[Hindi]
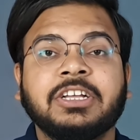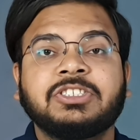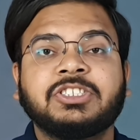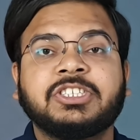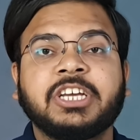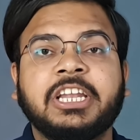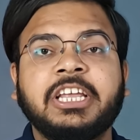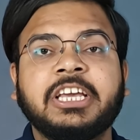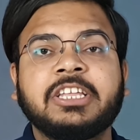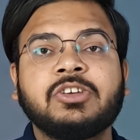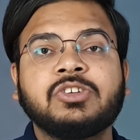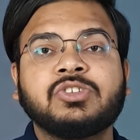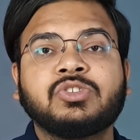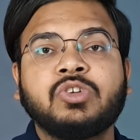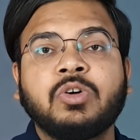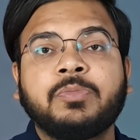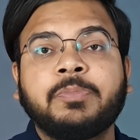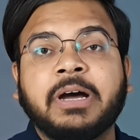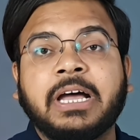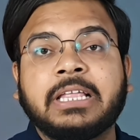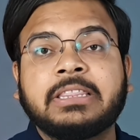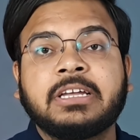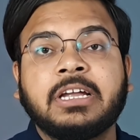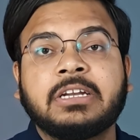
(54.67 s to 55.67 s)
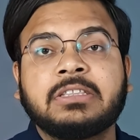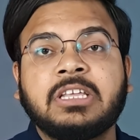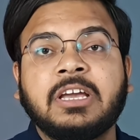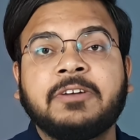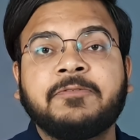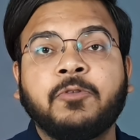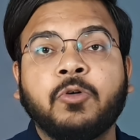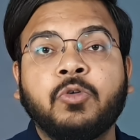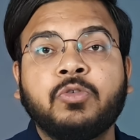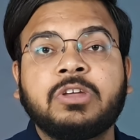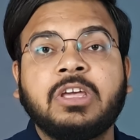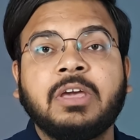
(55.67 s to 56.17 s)
चलिए दोस्तों बात करते हैं
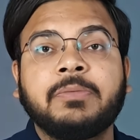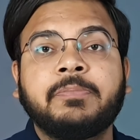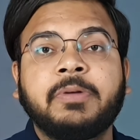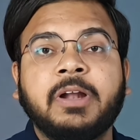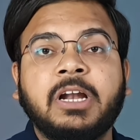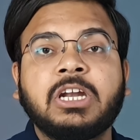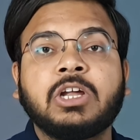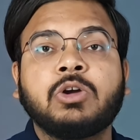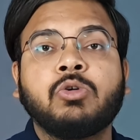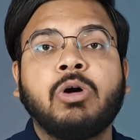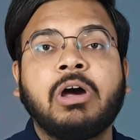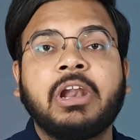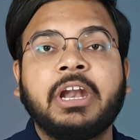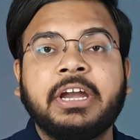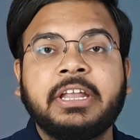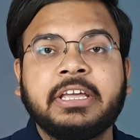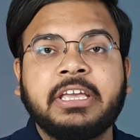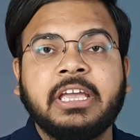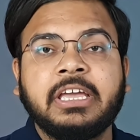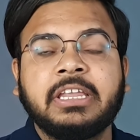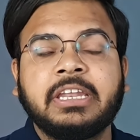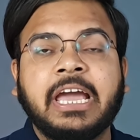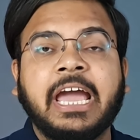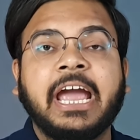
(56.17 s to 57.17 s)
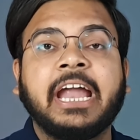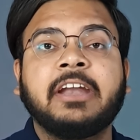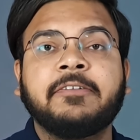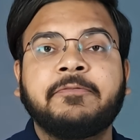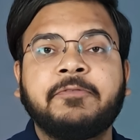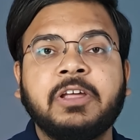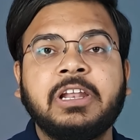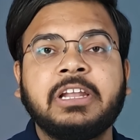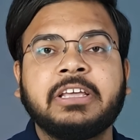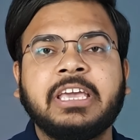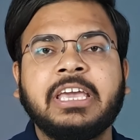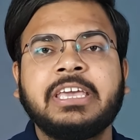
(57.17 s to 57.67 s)
फोन की बेल्ट क्वालिटी की इन हैंड
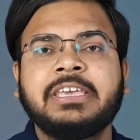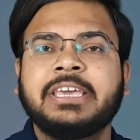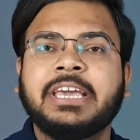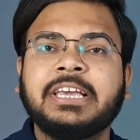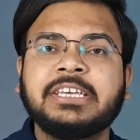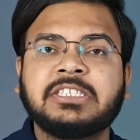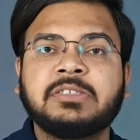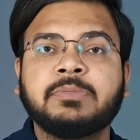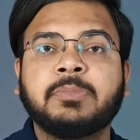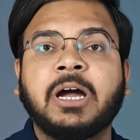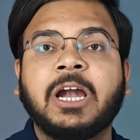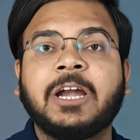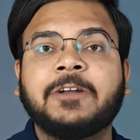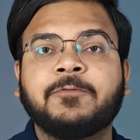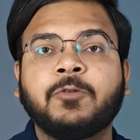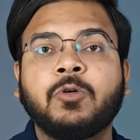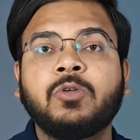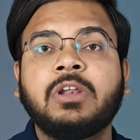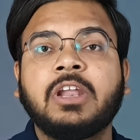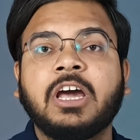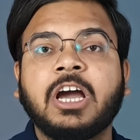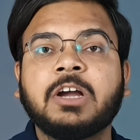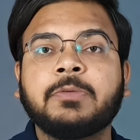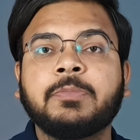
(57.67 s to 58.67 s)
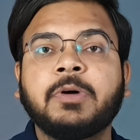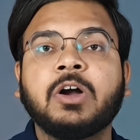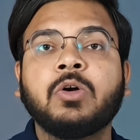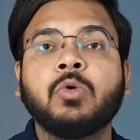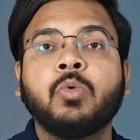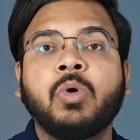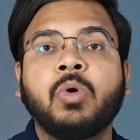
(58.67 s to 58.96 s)
फील की ये स्मार्टफोन लगभग